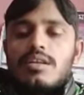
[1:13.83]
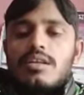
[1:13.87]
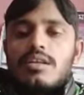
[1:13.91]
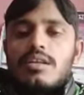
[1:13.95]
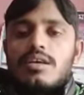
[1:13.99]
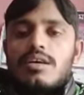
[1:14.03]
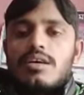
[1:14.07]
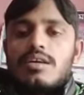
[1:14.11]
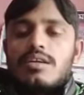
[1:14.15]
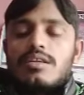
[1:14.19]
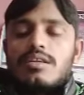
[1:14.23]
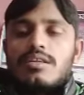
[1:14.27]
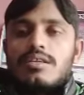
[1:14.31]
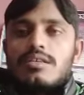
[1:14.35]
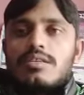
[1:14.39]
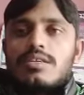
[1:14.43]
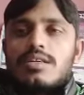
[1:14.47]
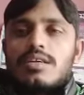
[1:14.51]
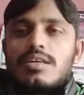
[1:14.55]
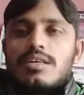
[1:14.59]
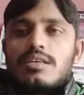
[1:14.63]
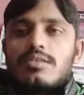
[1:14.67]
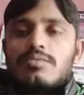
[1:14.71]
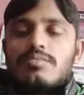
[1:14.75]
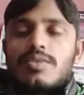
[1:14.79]
লেয়ার
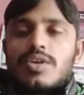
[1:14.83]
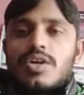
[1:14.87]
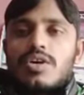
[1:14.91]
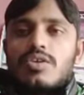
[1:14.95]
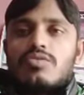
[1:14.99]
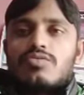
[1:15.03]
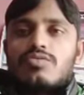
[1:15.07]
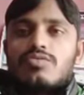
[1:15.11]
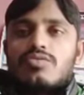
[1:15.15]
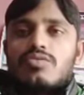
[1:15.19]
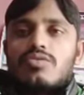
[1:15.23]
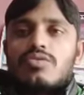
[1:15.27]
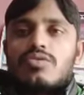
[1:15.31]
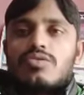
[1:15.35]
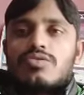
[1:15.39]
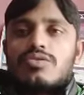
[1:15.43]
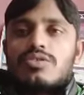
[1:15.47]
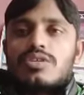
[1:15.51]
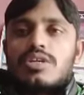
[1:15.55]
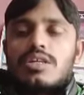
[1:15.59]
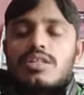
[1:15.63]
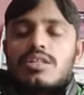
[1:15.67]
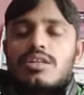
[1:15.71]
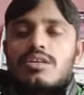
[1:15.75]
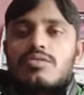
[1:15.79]
রিজেক্ট ব্রাউন কক
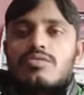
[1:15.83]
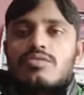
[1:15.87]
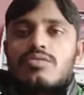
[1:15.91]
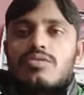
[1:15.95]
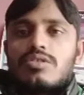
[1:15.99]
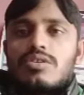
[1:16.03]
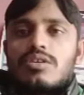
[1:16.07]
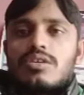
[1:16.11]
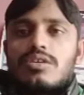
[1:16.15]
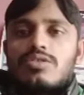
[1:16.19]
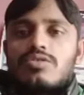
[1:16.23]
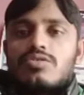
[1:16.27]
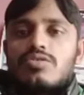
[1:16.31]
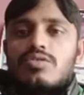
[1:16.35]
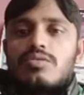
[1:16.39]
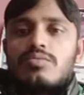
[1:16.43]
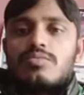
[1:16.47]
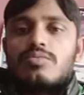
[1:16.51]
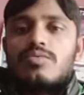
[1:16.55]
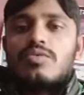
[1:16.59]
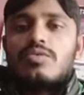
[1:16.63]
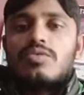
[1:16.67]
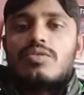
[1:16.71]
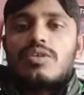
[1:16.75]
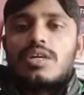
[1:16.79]
সাদা কক এই
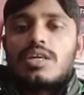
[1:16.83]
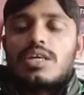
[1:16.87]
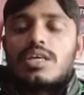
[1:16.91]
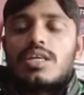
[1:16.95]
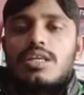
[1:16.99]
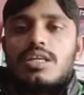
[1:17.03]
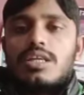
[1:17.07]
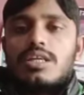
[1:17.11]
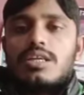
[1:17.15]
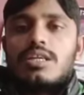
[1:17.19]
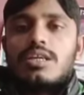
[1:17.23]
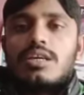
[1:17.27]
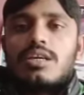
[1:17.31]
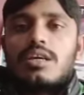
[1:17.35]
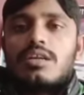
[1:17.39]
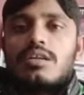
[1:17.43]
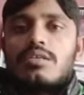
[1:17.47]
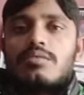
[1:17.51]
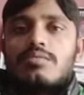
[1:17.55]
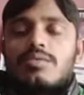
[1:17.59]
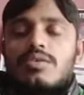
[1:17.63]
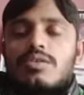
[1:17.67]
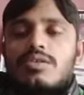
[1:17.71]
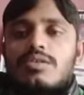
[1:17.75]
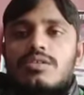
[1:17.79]
সবগুলো একই রেটে
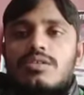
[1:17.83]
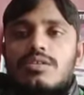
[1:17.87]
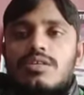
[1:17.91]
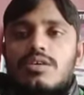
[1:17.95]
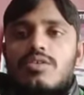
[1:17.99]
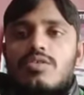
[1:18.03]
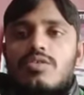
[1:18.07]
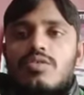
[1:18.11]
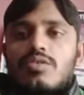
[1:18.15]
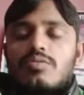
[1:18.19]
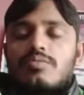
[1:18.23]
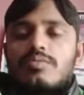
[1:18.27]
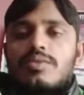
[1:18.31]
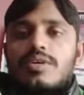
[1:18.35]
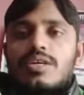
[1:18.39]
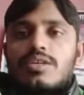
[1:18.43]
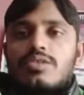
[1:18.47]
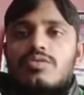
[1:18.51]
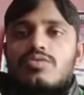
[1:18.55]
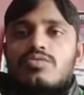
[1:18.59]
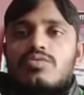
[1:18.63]
কেনা বেচা হবে